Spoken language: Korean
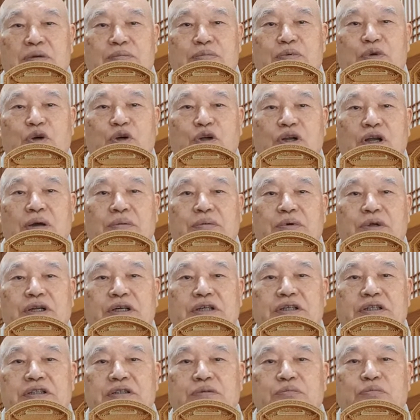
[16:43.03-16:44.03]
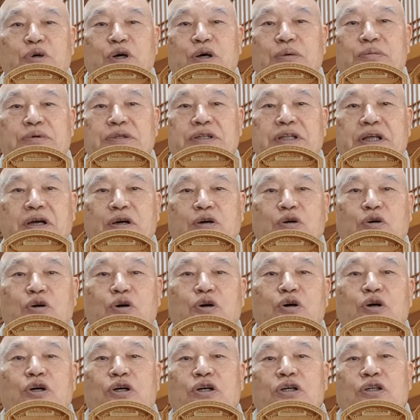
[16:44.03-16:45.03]
표현하면 그건 법이
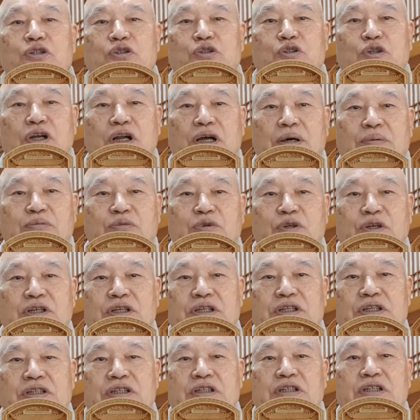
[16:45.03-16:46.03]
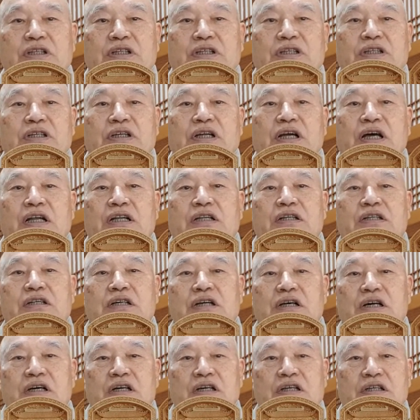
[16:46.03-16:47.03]
되고 소나무는 의리란
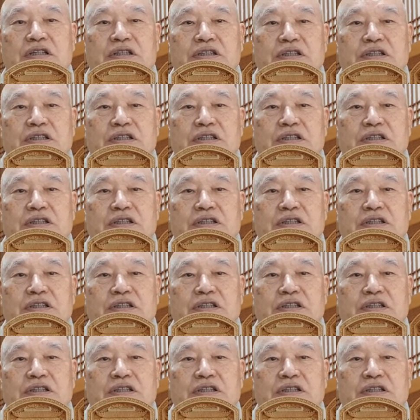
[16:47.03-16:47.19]
어,